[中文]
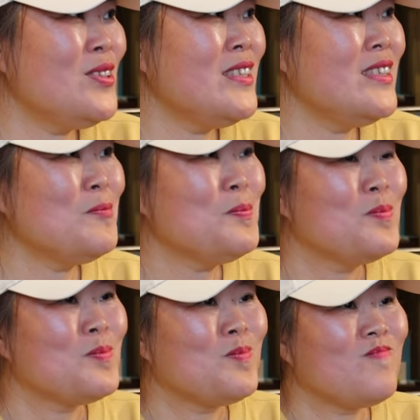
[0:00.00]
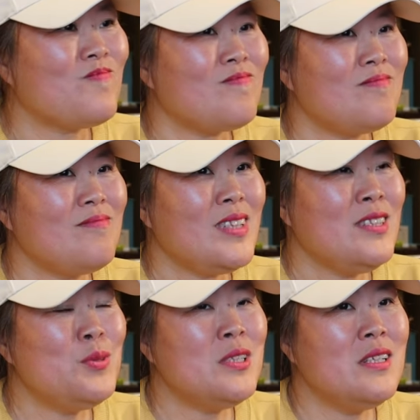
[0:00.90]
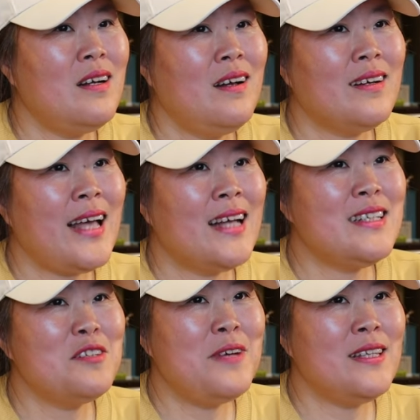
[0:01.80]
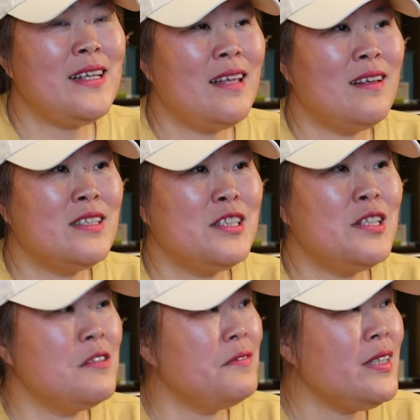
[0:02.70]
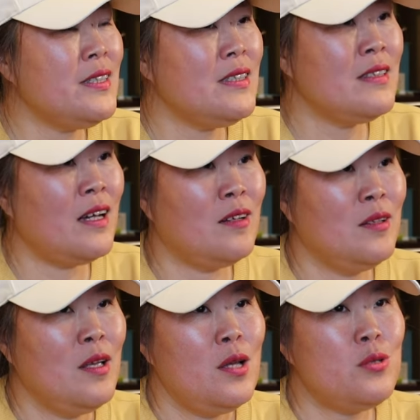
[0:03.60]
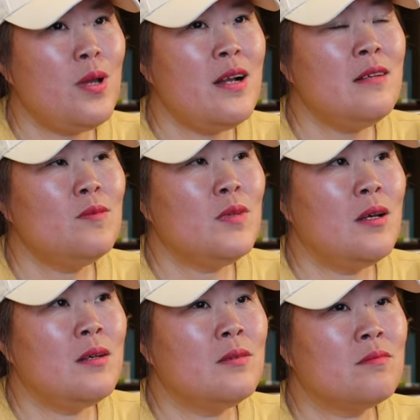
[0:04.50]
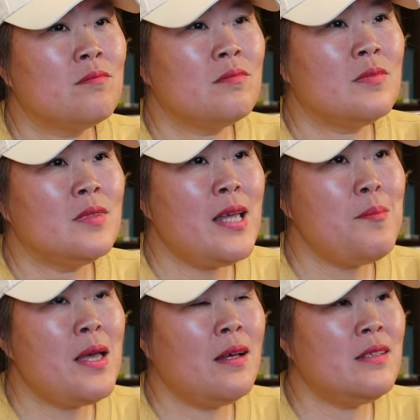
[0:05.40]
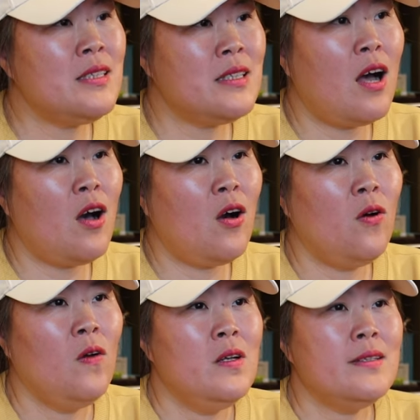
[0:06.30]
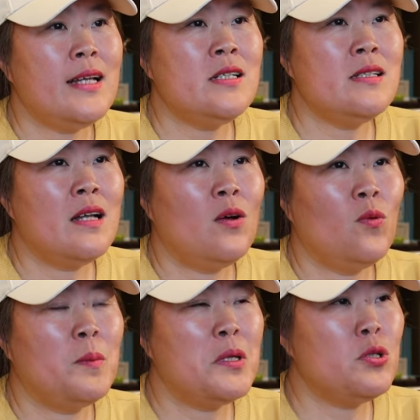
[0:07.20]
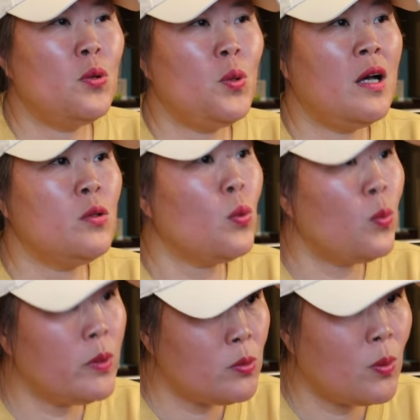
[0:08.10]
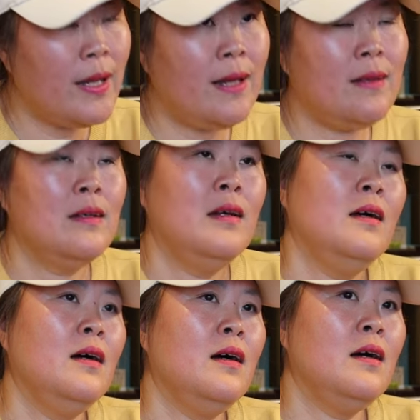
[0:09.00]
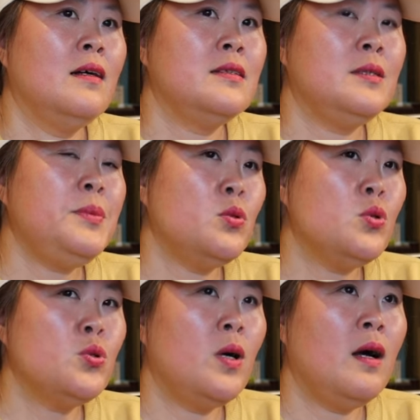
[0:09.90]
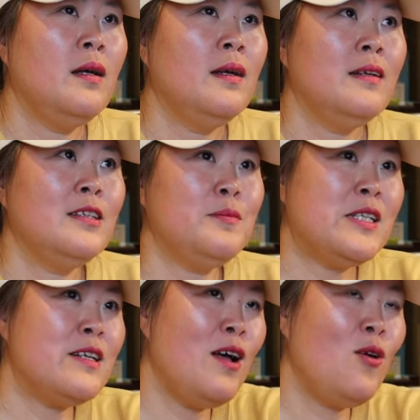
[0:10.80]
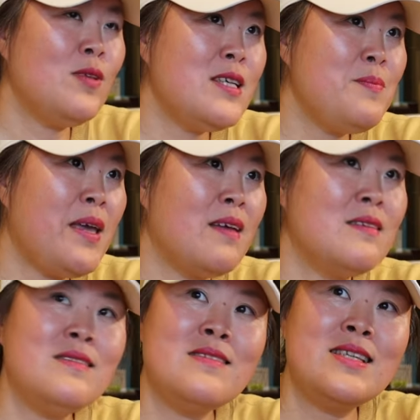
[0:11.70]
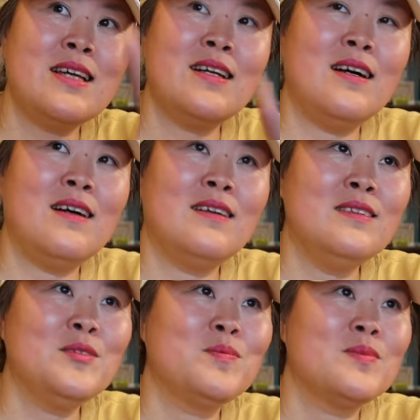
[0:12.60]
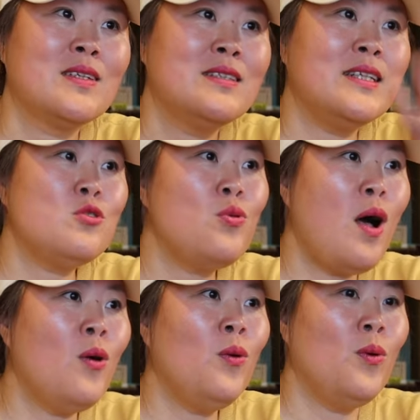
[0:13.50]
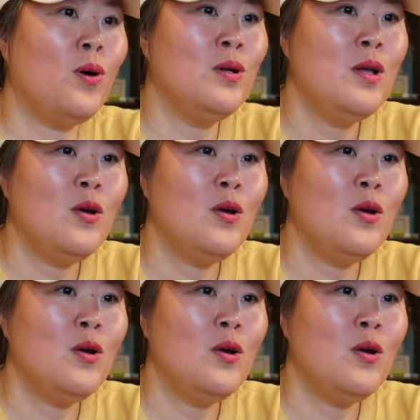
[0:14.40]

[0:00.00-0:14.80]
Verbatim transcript: 就是，就是呃，开这个饭店呢，其实挺温馨的，虽然嗯店面很小，但是呢我们收获很多温暖，呃，你比如说你们身后的这面这个这个窗户，